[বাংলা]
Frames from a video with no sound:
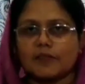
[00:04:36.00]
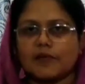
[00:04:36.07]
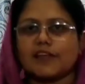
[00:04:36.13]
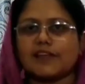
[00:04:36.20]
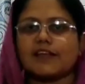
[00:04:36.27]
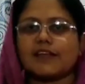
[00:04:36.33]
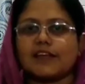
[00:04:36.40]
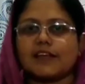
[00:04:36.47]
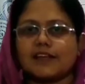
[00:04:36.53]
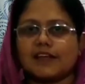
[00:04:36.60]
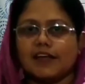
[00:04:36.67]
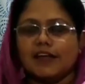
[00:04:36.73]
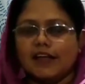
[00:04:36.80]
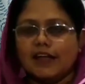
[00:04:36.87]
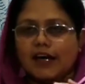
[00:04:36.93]
মেয়েদের
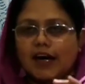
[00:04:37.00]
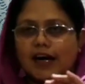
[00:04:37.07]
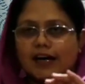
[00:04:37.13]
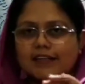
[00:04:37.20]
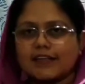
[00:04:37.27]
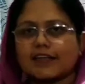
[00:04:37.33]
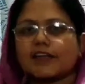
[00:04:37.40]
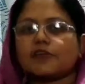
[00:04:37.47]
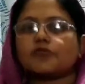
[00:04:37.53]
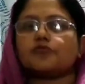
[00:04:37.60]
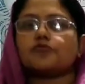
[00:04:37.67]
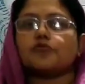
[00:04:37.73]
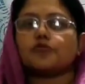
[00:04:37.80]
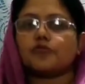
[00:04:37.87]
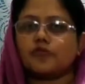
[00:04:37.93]
ক্ষেত্রে হাটটাকে একটু
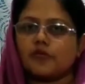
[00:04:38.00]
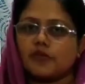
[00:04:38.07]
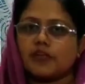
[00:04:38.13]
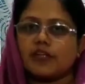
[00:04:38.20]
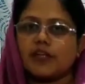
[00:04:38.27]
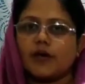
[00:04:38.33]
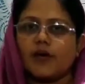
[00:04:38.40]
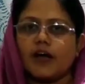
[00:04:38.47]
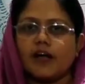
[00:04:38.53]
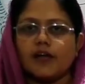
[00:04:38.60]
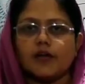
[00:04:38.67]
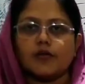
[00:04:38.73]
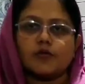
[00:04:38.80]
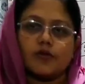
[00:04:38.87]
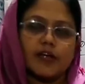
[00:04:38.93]
ছোট করে দেওয়া
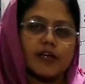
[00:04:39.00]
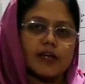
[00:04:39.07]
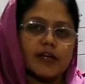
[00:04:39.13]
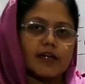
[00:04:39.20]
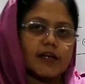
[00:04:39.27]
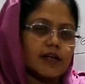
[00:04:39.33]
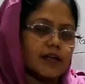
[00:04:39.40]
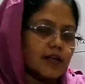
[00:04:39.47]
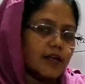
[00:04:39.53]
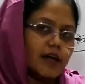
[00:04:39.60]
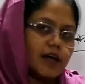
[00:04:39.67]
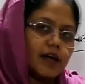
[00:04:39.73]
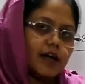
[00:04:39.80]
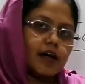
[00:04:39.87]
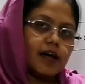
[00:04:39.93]
তো এখানে
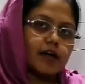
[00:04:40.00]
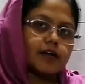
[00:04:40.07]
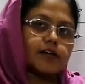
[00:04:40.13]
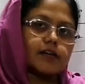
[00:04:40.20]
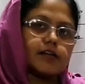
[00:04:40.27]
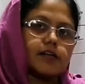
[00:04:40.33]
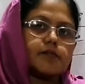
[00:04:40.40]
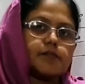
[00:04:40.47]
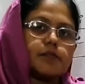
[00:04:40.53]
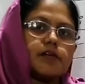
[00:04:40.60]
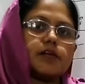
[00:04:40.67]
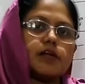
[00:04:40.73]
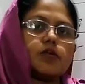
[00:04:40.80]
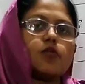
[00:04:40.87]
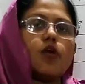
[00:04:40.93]

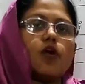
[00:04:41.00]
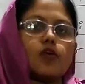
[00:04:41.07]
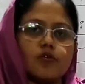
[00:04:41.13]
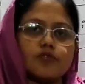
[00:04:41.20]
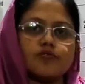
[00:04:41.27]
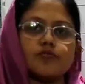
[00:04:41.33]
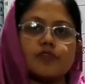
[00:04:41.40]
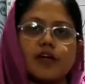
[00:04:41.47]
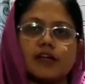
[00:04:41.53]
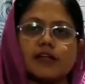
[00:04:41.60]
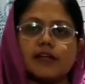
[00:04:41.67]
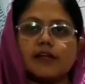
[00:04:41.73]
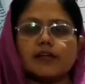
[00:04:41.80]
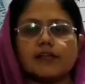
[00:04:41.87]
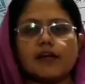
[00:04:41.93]
হৃৎপিণ্ডের গড় ওজন আর
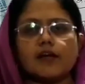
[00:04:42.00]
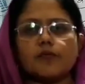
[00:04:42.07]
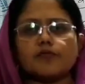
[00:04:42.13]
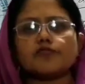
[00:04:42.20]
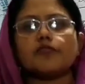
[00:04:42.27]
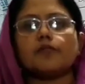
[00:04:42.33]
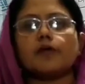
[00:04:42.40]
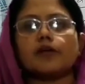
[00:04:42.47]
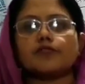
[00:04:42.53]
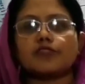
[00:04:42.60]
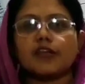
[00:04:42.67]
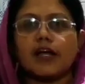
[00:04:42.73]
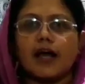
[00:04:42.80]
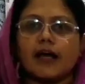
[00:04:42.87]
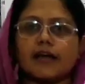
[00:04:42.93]
কি এটা অবশ্য
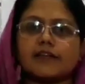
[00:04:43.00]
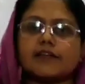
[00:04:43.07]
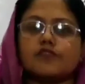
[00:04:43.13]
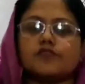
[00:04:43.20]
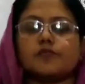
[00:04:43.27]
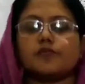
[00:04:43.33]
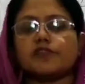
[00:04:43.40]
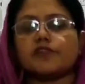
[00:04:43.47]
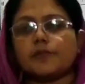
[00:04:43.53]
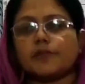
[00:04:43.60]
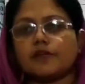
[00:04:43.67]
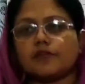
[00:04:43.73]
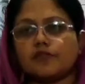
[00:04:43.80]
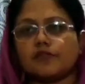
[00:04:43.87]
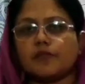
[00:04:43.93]
মানুষের হাইটের উপর
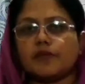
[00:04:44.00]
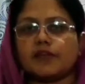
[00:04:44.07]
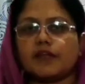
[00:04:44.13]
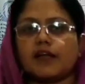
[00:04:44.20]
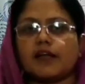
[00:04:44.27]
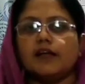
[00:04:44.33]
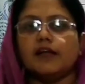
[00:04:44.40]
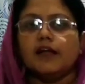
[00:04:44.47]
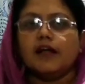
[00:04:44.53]
ডিপেন্ড করবে তার